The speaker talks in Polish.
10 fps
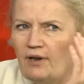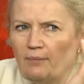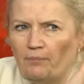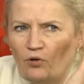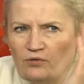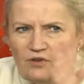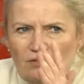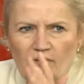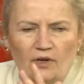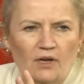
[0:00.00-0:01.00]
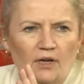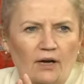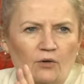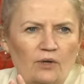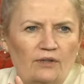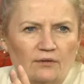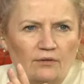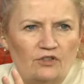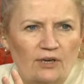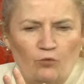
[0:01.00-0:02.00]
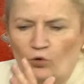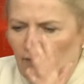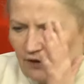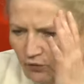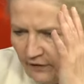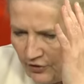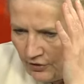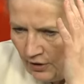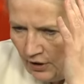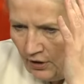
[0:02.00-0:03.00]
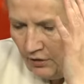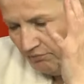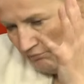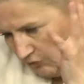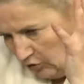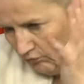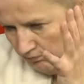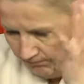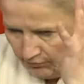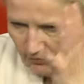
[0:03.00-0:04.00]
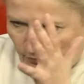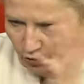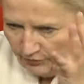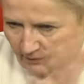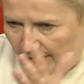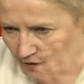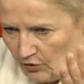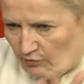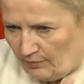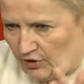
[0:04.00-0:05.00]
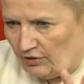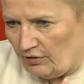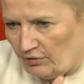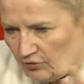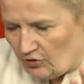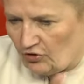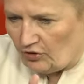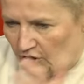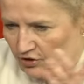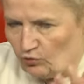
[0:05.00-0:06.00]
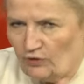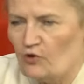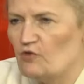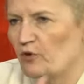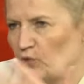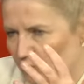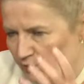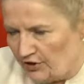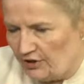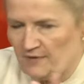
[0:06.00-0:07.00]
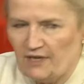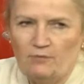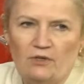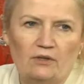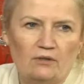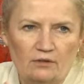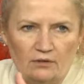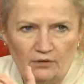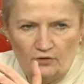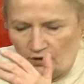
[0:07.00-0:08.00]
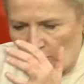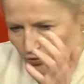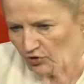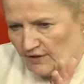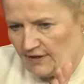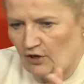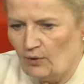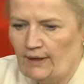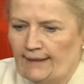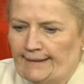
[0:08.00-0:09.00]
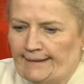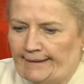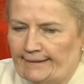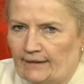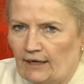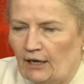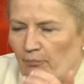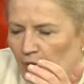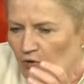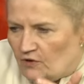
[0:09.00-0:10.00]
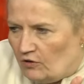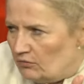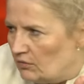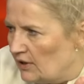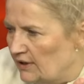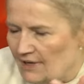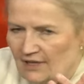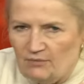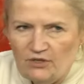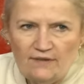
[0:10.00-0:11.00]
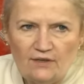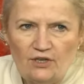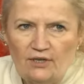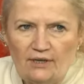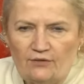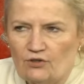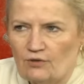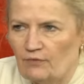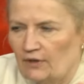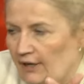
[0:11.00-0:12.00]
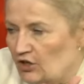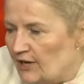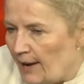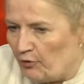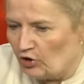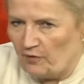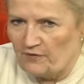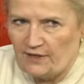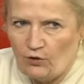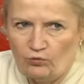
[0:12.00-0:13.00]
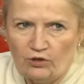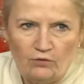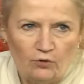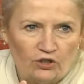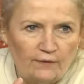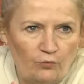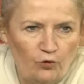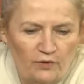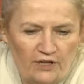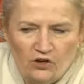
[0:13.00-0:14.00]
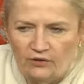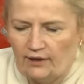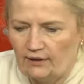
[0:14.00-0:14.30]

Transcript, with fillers: Ale po co? Akurat y, trzeba było inwigilować y, no, domniemane, rozumiem, że no, to trzeba jeszcze udowodnić, prokuratura się tym zajmie, y, czy też już się zajęła, y, ale po co generalnie minister Sienkiewicz? Myślę, że raport tym... powstał, który kosztował pół miliona.